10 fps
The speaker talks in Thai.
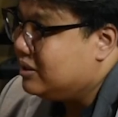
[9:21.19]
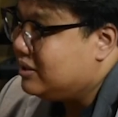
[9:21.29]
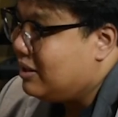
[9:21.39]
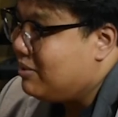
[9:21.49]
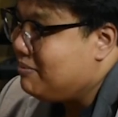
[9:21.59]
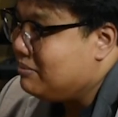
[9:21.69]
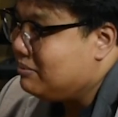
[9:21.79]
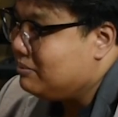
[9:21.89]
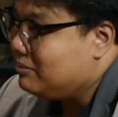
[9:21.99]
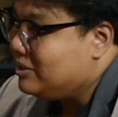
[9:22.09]
แต่ว่า
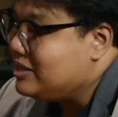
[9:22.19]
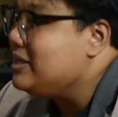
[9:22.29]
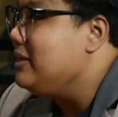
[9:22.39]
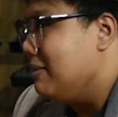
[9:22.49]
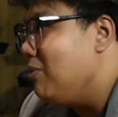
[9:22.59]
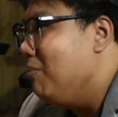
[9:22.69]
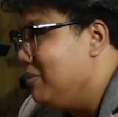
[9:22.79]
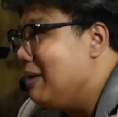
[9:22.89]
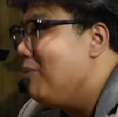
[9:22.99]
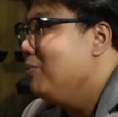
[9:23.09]
จริงๆอย่าง
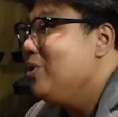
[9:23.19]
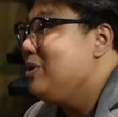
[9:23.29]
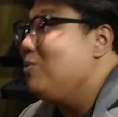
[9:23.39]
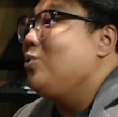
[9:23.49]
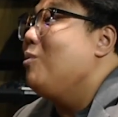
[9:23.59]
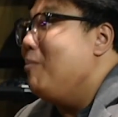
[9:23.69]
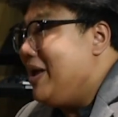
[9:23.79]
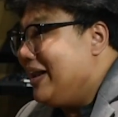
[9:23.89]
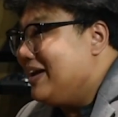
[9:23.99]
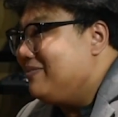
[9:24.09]
ผมด้วยตัวผมเอ
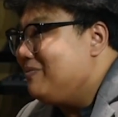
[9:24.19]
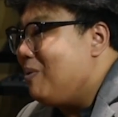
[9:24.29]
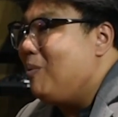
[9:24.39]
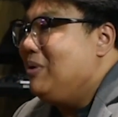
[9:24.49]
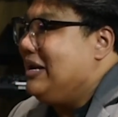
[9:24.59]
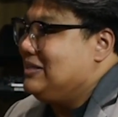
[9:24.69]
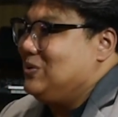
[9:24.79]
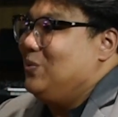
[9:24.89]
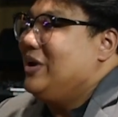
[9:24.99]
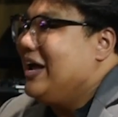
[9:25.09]
งนะครับเพราะผมเรียน
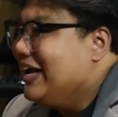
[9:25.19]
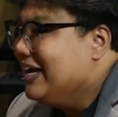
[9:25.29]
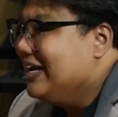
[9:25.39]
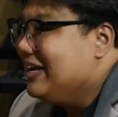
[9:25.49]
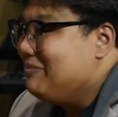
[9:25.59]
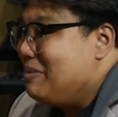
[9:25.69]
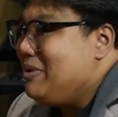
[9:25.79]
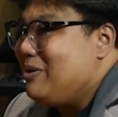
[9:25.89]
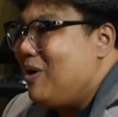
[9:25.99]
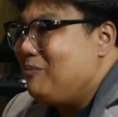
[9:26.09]
สูงเนี่ยมัน
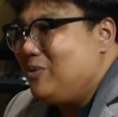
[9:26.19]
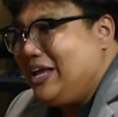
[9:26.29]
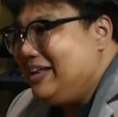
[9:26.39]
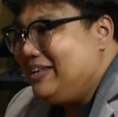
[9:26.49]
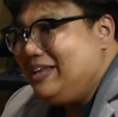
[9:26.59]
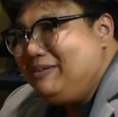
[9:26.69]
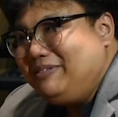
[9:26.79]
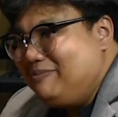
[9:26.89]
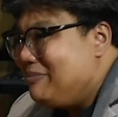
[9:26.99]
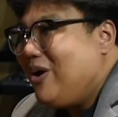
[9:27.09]
มีความคิดที่
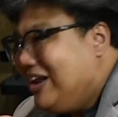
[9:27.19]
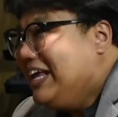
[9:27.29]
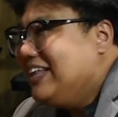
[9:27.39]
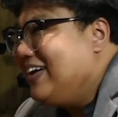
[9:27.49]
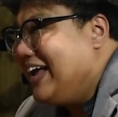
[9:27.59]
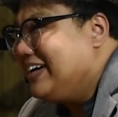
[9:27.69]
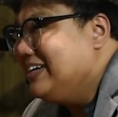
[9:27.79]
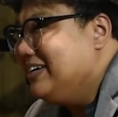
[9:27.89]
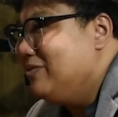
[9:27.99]
ไม่ค่อยดีเท่าไหร่คือ